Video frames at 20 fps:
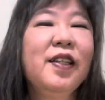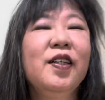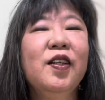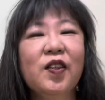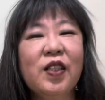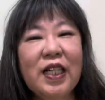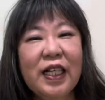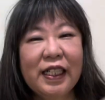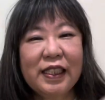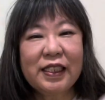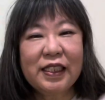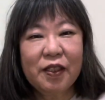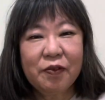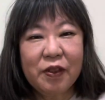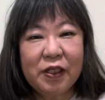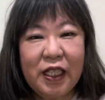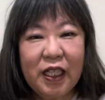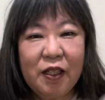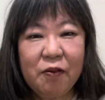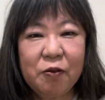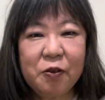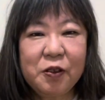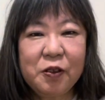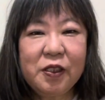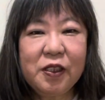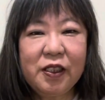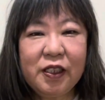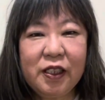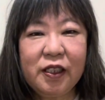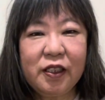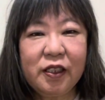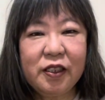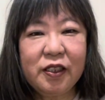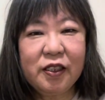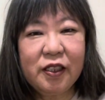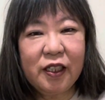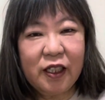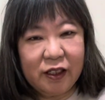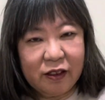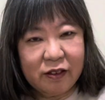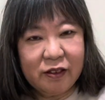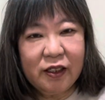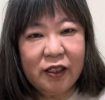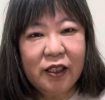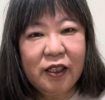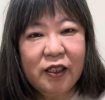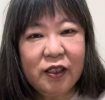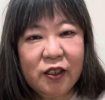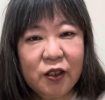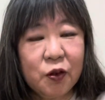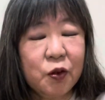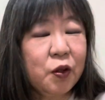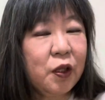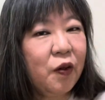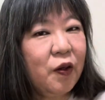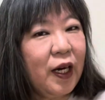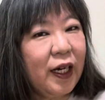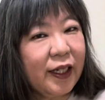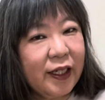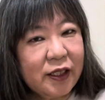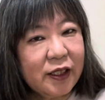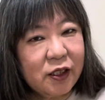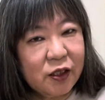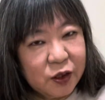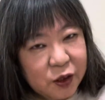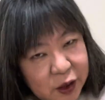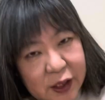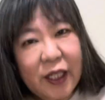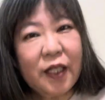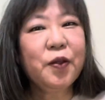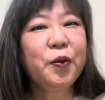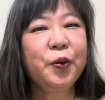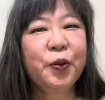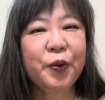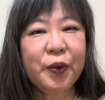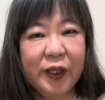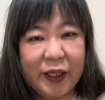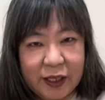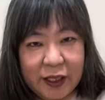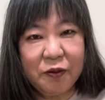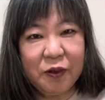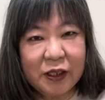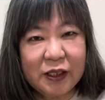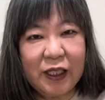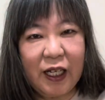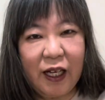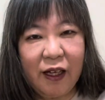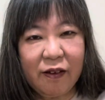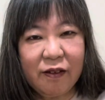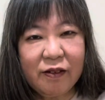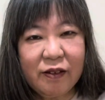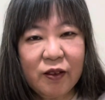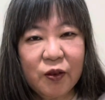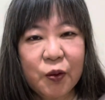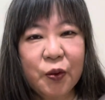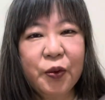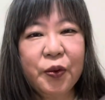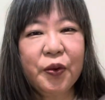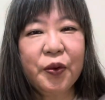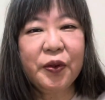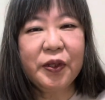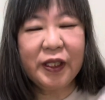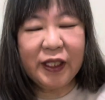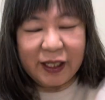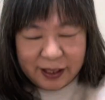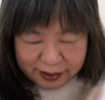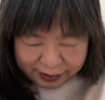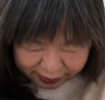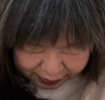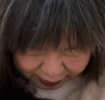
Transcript: おかげさまで無事に1年動画を上げ続けることができました。本当にあり